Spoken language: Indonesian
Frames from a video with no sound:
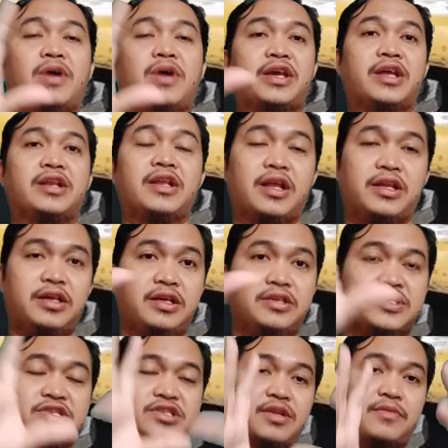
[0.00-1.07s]
bagian dari
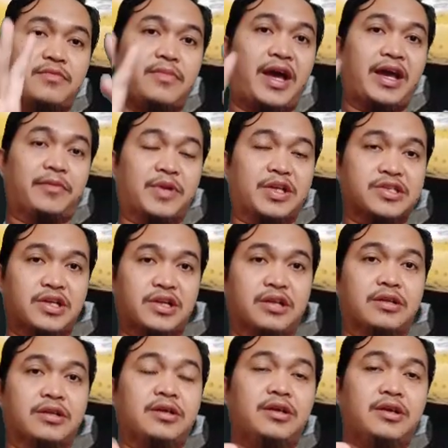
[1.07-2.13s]
sistem high pressure.
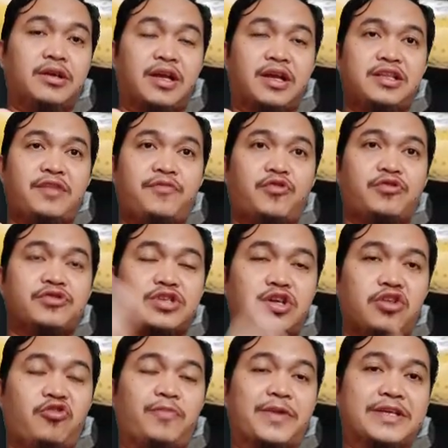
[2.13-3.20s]
Nah, kita fokus ke
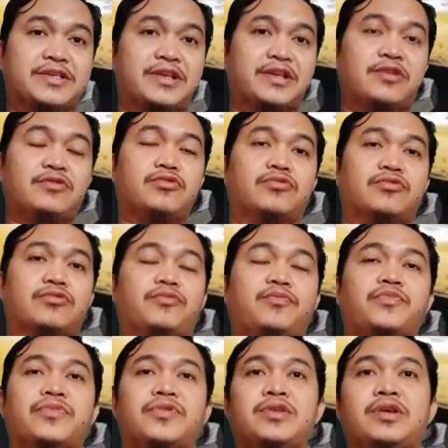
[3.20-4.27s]
low pressure-nya dulu.
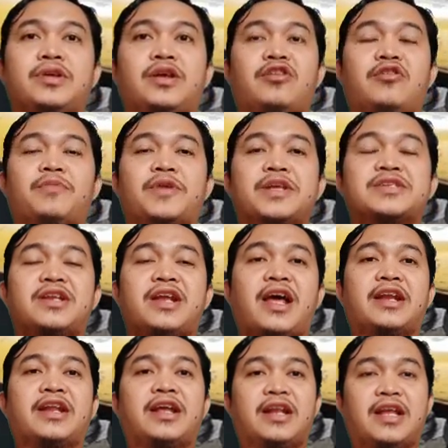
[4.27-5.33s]
Low pressure
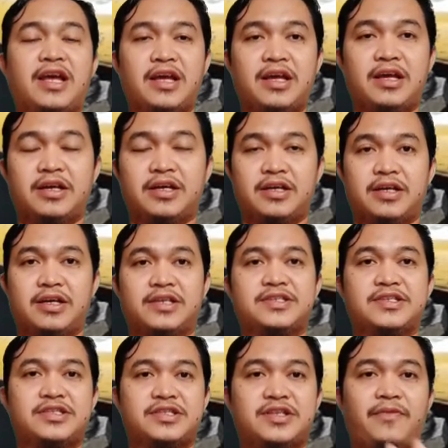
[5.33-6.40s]
adalah uh,
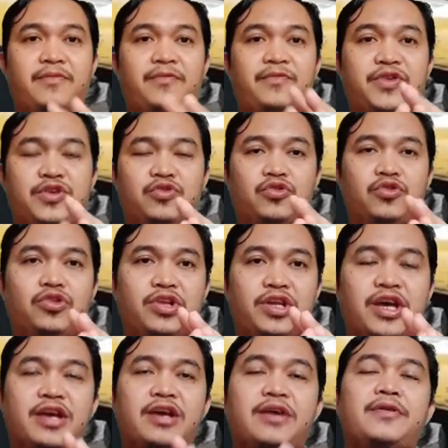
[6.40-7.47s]
sistem fuel
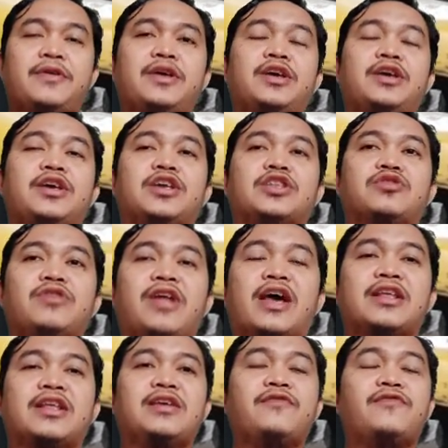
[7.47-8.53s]
ya itu
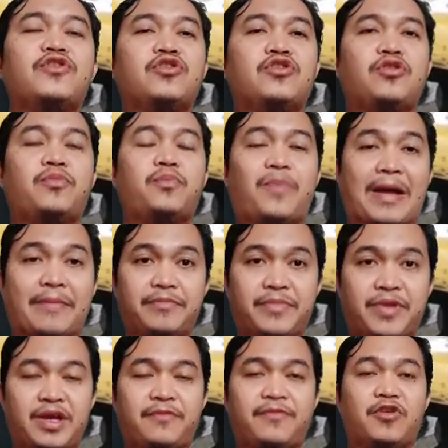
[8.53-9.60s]
dari fuel pump
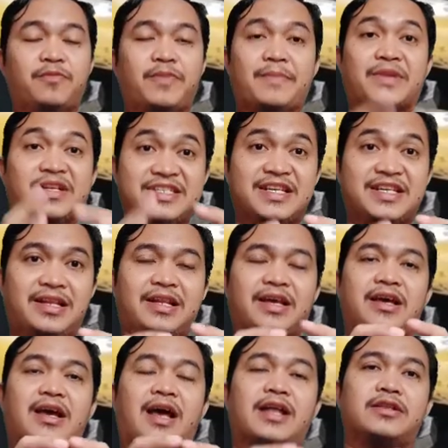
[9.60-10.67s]
ya, fuel pump kecil
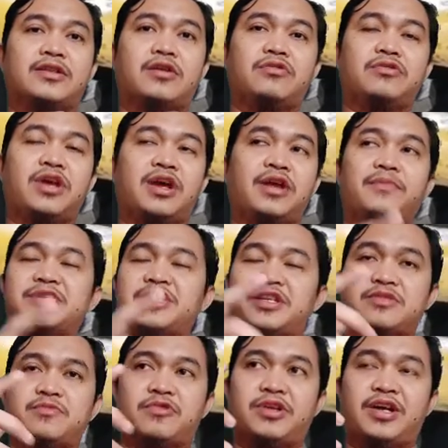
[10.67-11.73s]
ya atau yang bisa
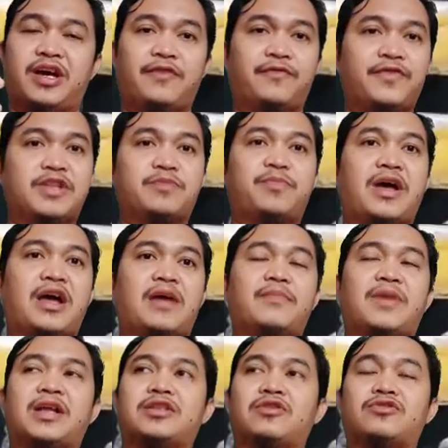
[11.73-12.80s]
disebut dengan feed pump
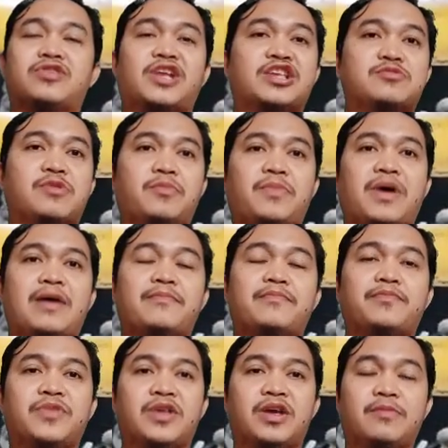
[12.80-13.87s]
atau transfer
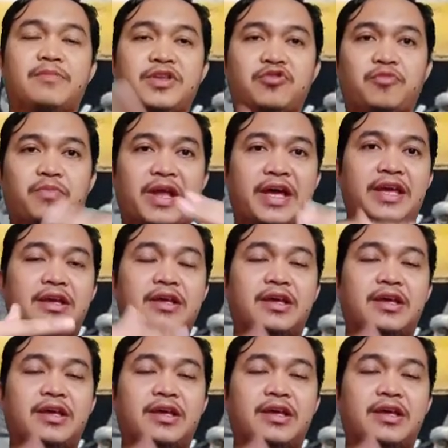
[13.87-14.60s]
pump ya, menyuplai